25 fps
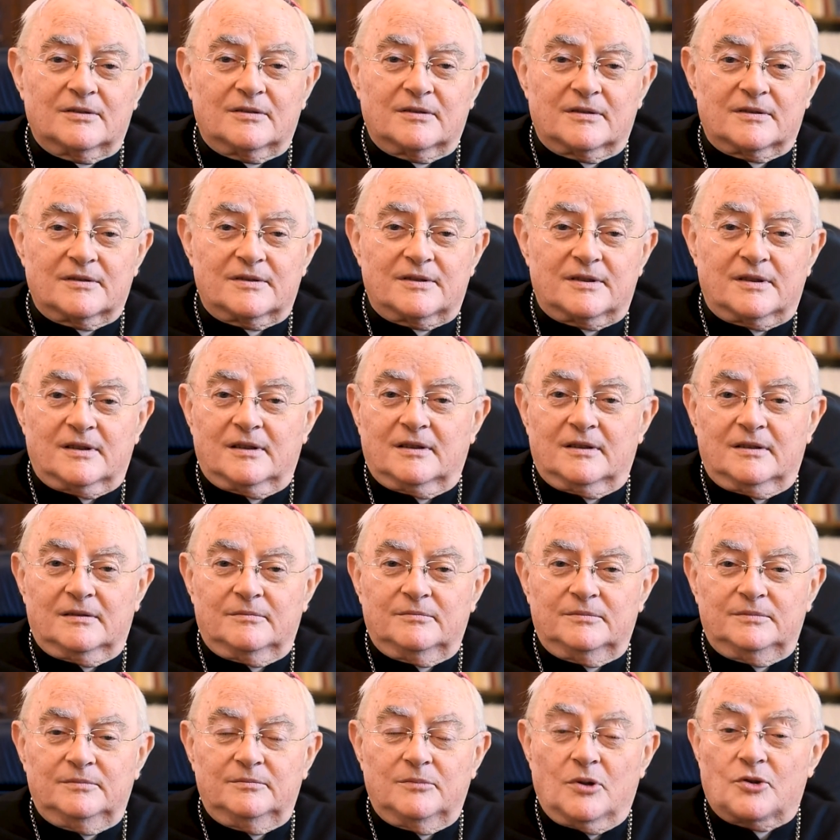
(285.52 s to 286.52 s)
To jest
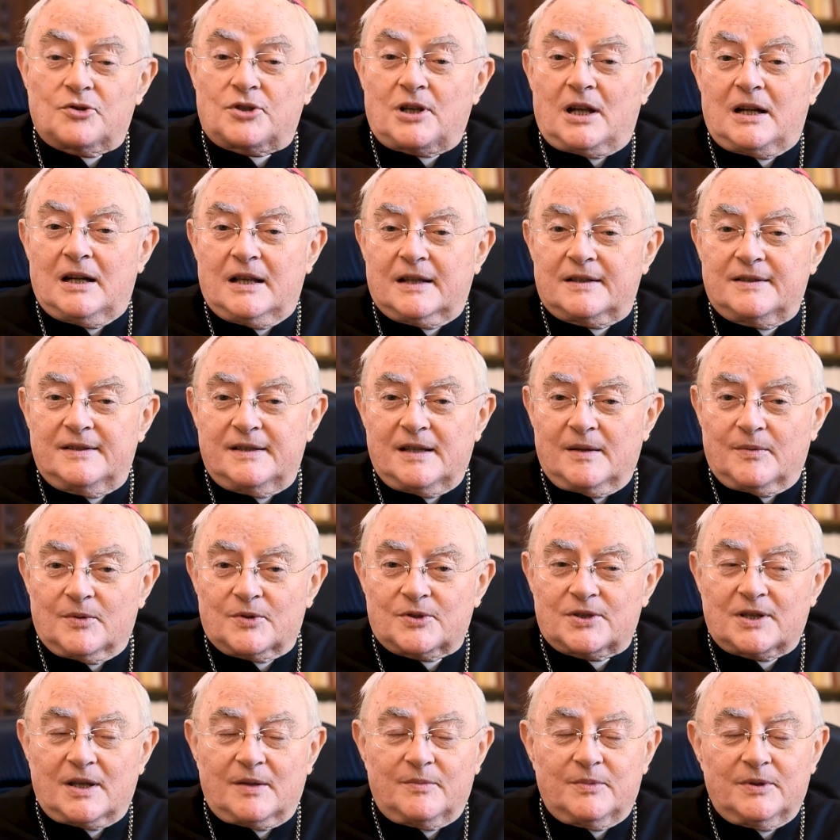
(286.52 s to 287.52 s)
Boża lekcja,
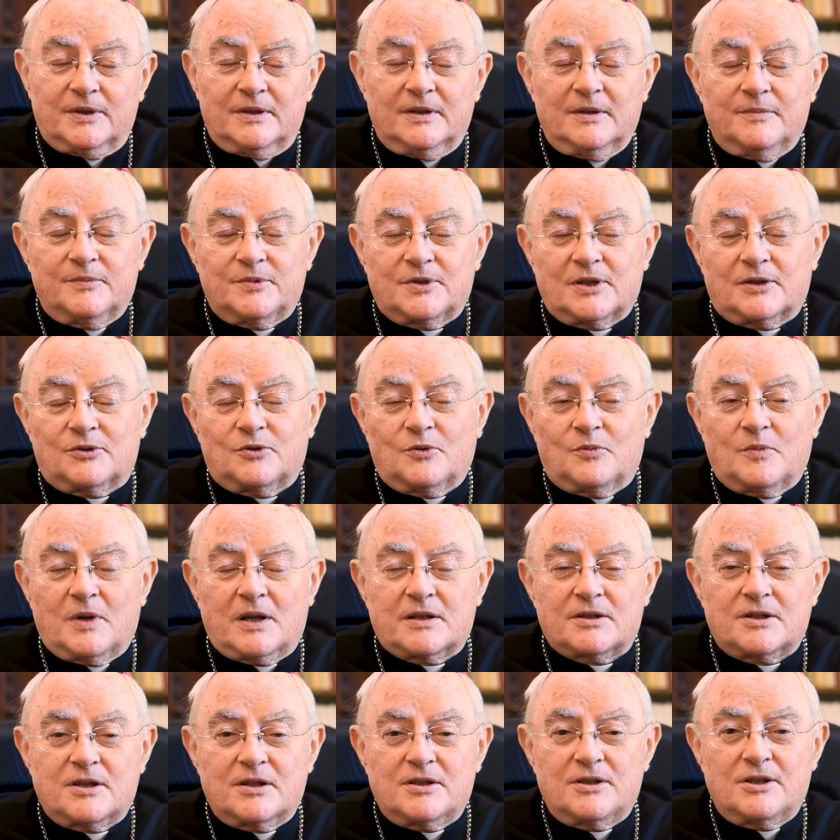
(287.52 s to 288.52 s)
można by
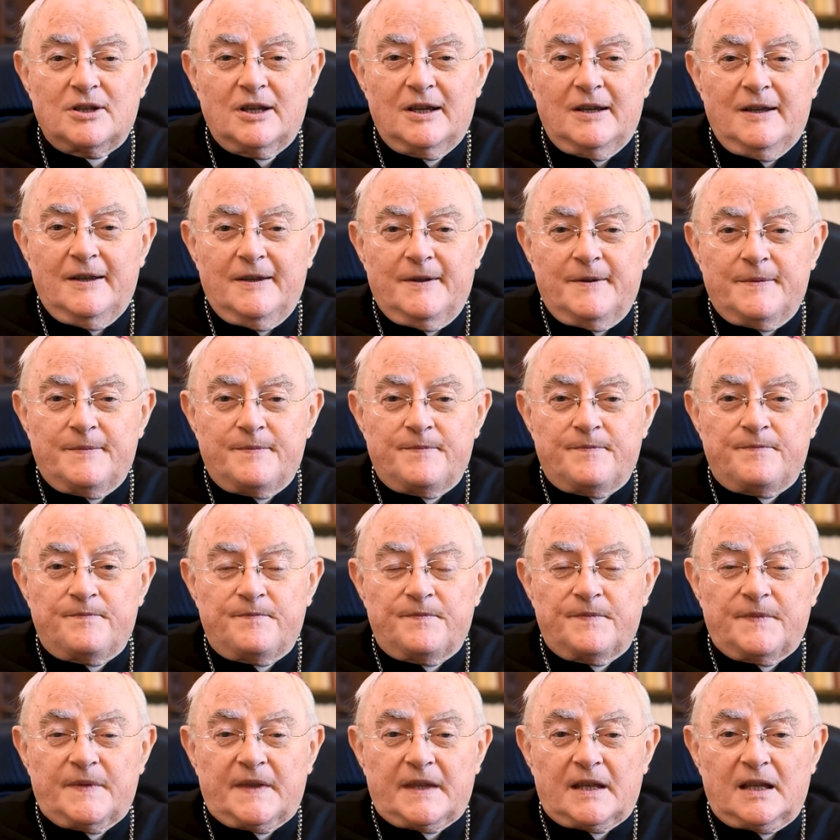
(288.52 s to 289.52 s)
przetłumaczyć.
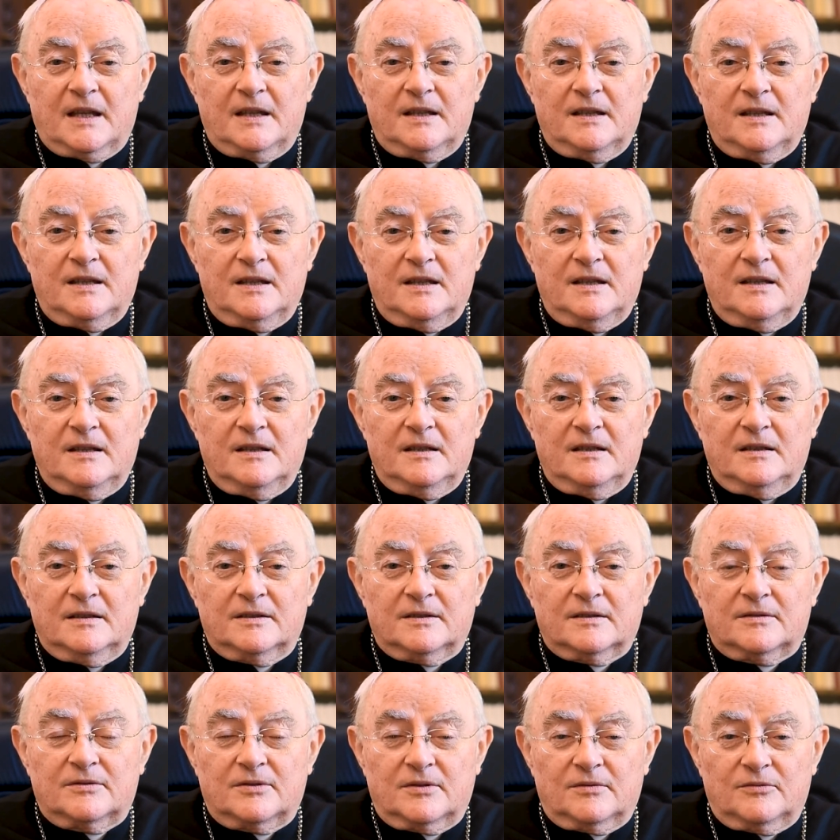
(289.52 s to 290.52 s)
Mm,
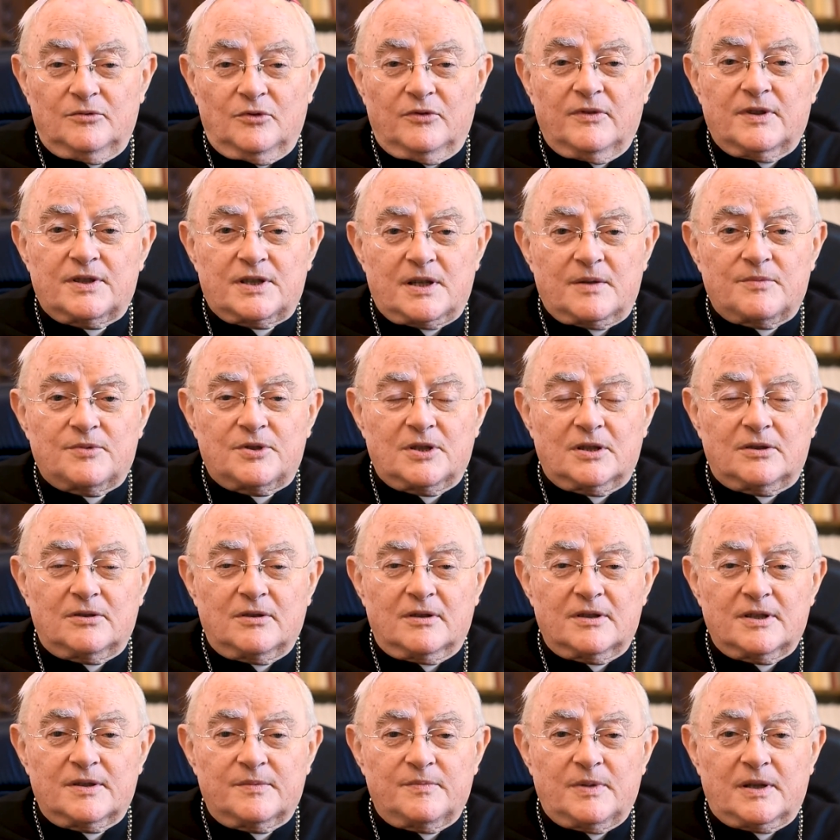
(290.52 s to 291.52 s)
I uważam, że
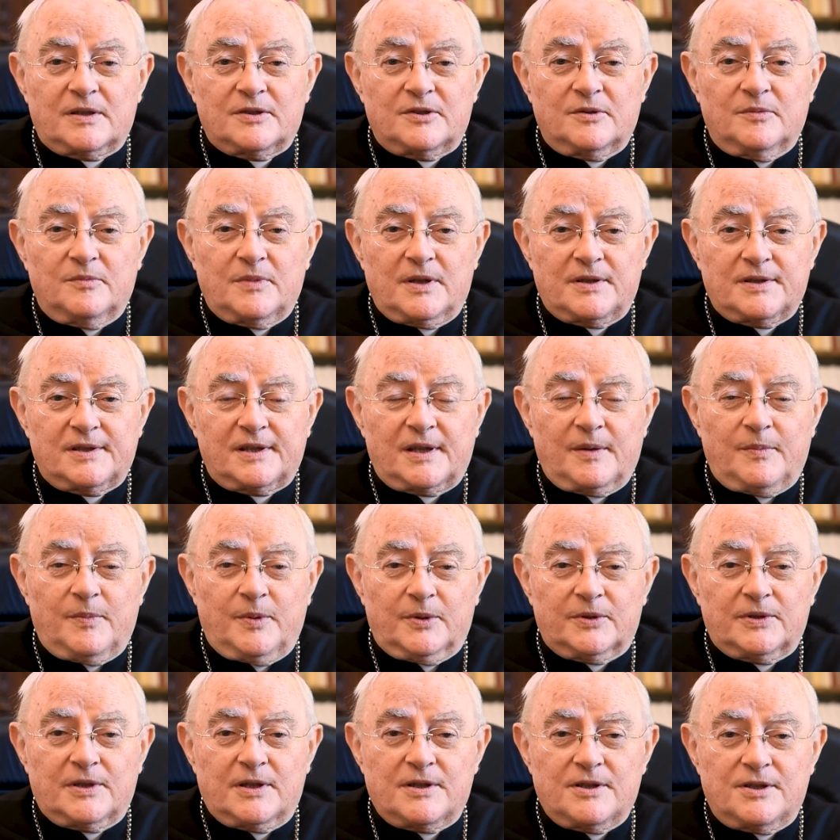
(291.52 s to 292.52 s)
to jest bardzo męskie
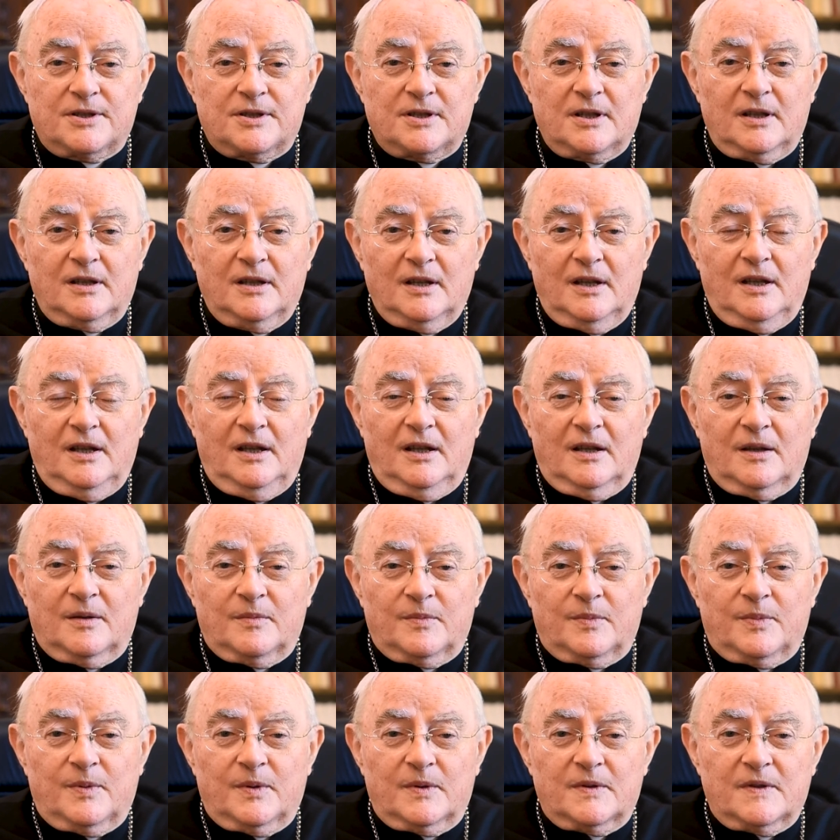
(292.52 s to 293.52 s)
podejście,
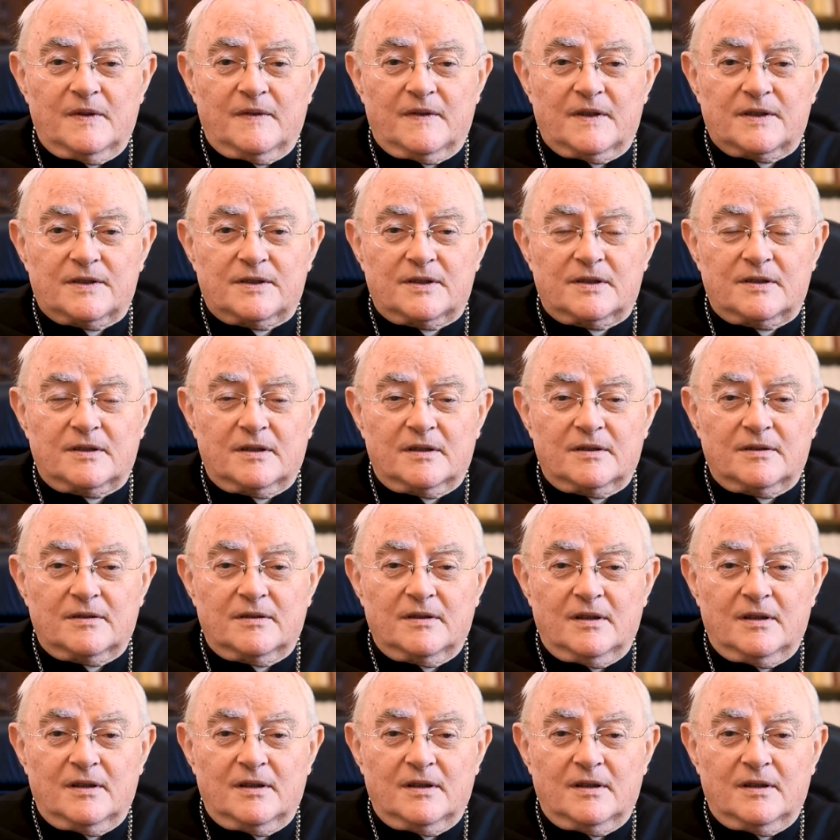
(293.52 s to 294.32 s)
ponieważ